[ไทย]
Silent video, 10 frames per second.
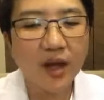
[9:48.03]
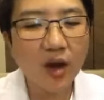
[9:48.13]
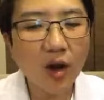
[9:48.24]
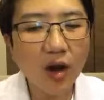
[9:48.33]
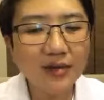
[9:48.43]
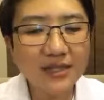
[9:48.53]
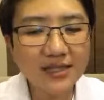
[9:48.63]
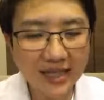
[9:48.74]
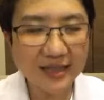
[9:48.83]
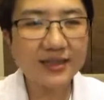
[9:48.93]
ข้อที่
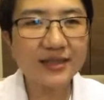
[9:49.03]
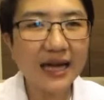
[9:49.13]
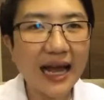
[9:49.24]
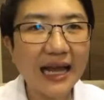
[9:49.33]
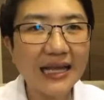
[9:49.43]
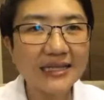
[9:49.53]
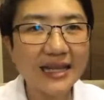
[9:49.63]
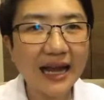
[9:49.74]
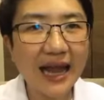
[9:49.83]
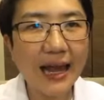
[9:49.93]
7คือไอเสี
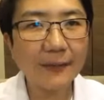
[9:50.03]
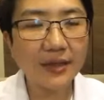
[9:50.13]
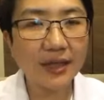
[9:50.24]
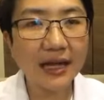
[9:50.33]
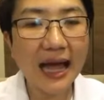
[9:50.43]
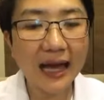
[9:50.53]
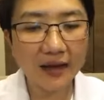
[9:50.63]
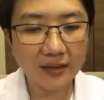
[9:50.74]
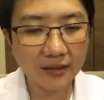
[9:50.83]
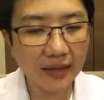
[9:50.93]
ยงแหบเลื้อรัง
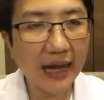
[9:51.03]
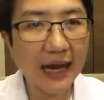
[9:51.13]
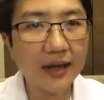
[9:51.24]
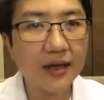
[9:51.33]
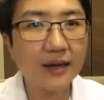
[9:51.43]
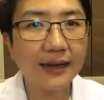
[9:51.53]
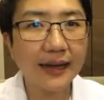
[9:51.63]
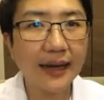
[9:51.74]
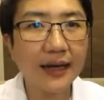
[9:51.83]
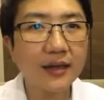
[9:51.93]
นะคะนะ
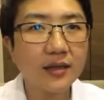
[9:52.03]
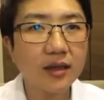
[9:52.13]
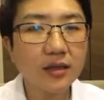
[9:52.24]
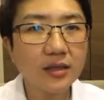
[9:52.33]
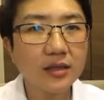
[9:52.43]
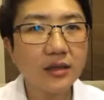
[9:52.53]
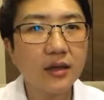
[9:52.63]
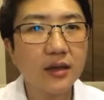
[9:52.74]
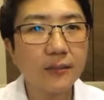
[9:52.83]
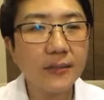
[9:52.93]
คะ ก็คือ
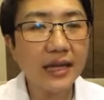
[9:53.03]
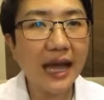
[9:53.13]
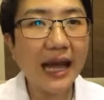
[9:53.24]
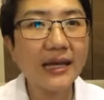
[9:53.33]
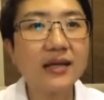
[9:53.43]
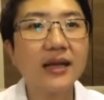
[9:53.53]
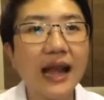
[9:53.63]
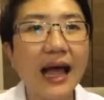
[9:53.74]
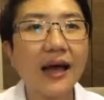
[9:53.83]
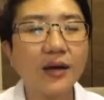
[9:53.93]
มีไอเลื้อ
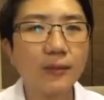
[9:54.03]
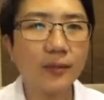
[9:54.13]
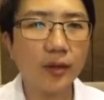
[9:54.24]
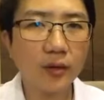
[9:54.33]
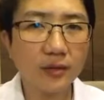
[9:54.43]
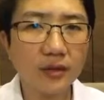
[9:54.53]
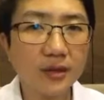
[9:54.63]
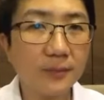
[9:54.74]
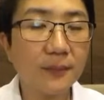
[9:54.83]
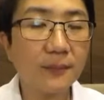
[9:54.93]
รัง
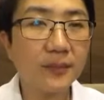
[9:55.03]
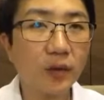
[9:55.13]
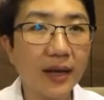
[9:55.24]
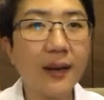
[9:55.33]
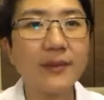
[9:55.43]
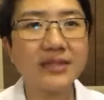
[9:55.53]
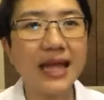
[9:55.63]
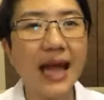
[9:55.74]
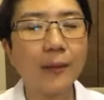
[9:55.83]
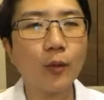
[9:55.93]
คือตรงเนี้ยมันจะ
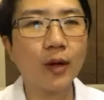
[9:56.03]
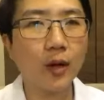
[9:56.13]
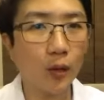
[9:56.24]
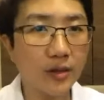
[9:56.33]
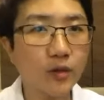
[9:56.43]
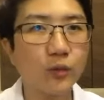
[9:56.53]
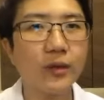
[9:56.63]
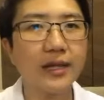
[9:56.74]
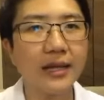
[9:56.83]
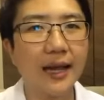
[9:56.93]
ยากเพราะว่าคนที่สูบบุ
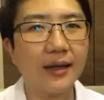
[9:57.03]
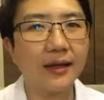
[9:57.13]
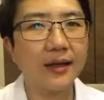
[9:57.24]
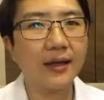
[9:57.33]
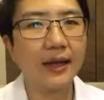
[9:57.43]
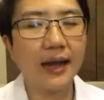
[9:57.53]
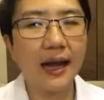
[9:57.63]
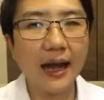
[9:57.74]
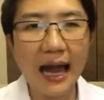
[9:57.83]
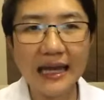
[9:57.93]
หรี่เนี่ยนะคะ
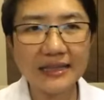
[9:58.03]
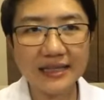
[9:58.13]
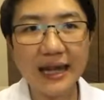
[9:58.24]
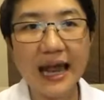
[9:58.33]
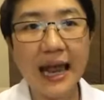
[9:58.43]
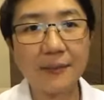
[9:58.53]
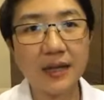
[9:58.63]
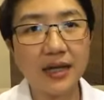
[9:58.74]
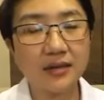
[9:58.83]
ไอกับเสียงแหบเนี่ย